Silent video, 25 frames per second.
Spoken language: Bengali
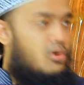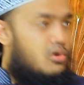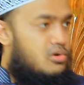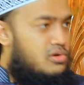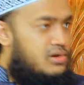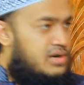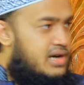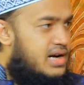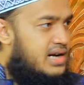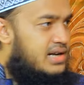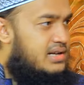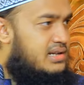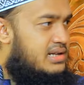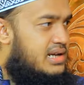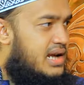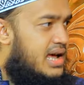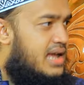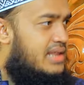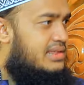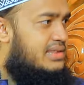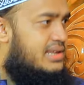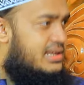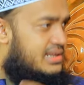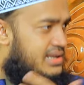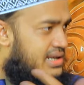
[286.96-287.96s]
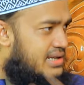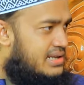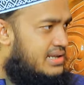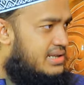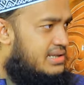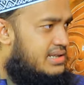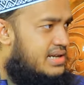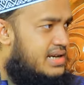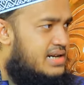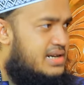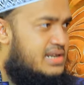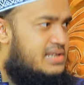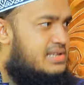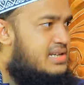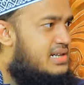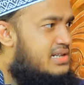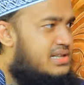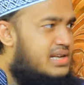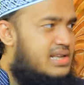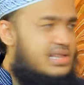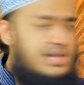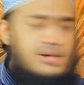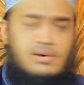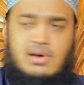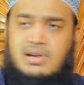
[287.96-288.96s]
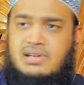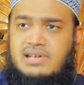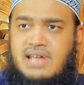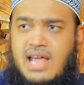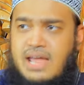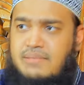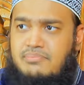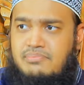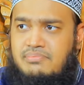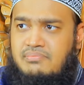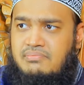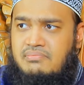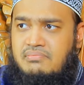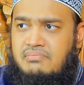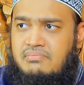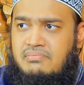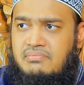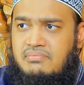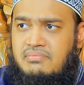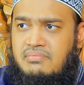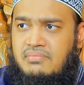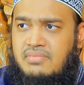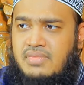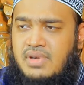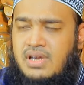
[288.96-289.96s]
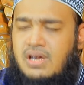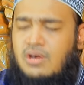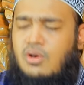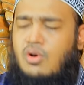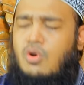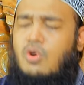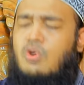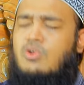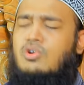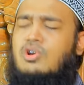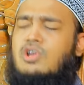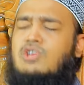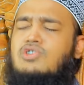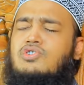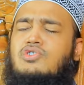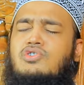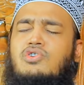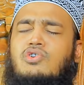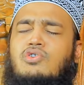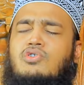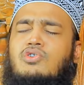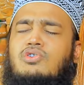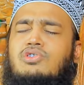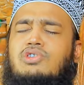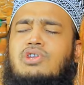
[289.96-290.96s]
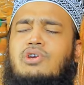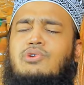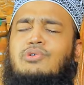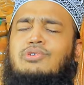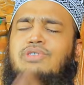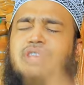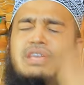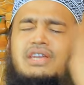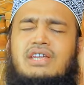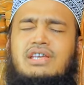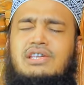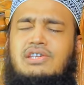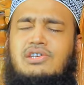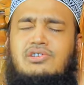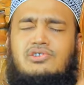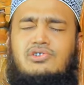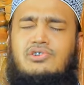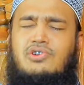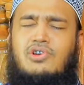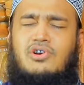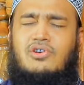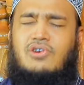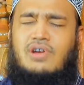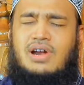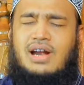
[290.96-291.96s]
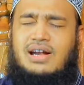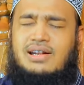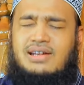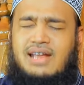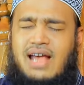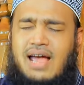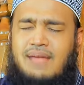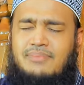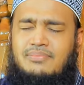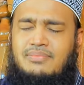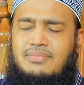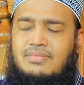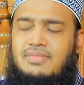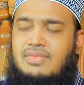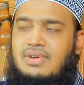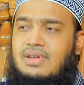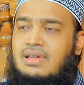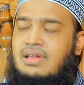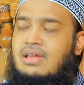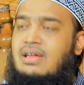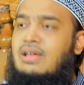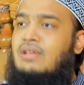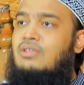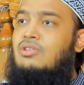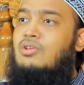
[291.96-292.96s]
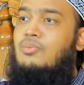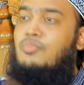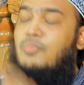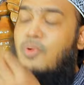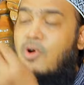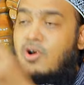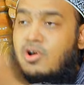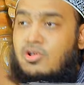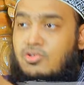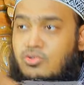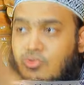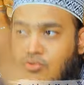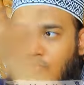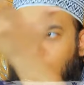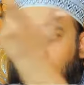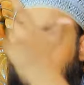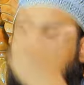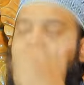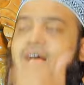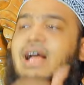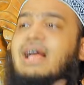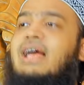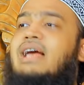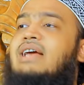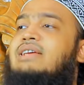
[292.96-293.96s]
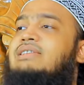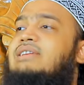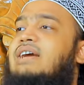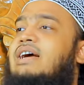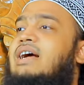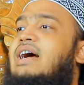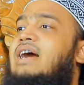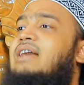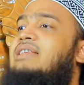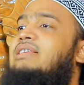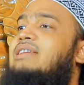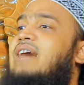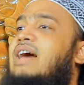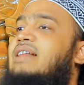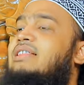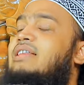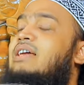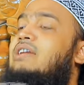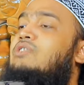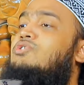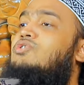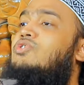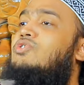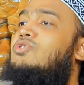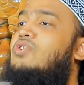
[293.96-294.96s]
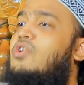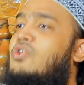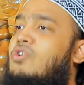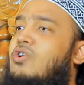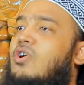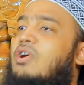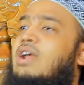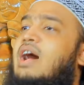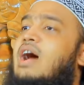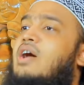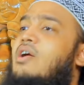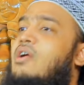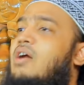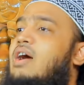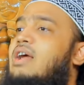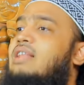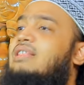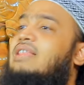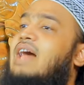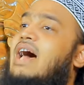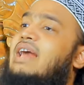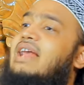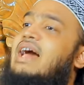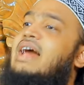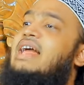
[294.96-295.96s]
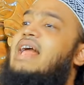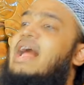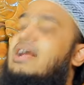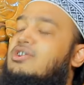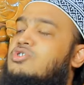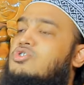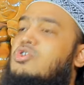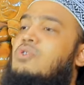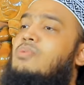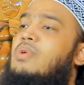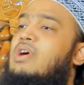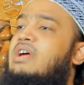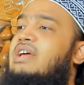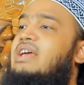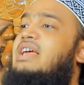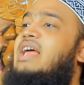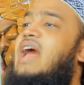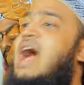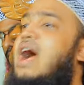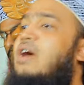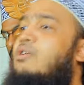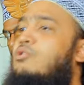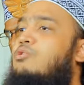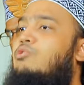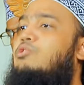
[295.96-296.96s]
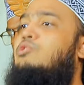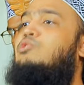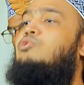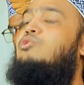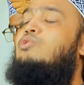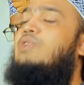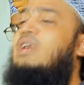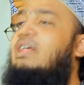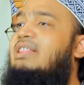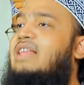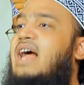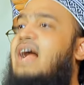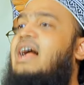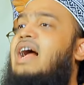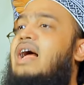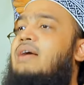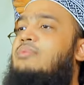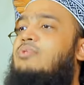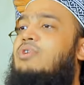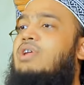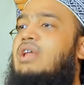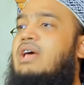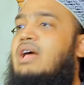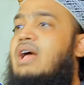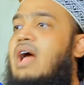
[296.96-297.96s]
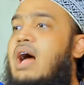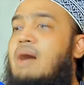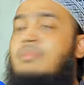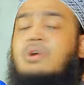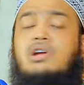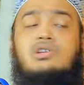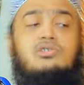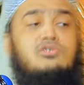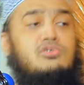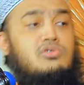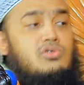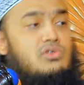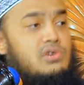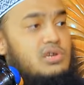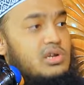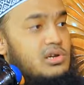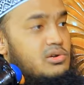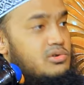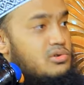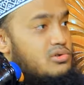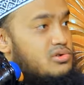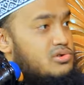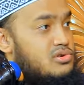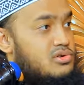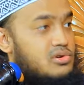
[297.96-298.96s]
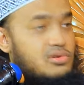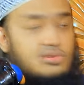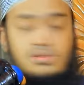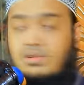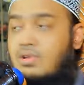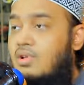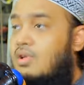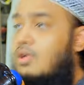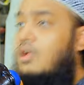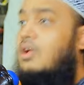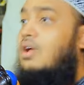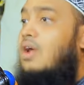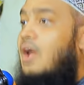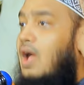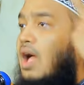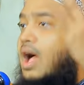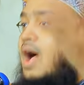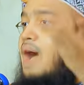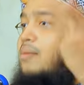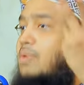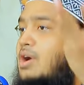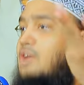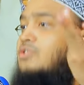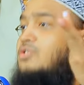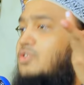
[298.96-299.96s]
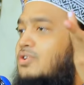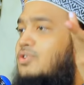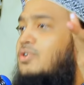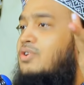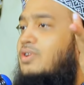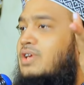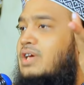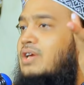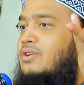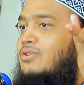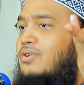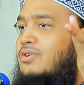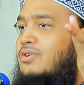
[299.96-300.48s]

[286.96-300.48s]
অন্যেরটা দিতে দিতে নিজেরটা দেওয়ার টাইম অন্যের জন্য করতে করতে নিজের জন্য করার টাইম তো বড় দুঃখ লাগে এই জায়গায় যাদের জন্য করা হয় তারাই এক সময় গিয়ে আঙ্গুল তুলে দেখায় বলে আমার জন্য কি করছো আমার জন্য কি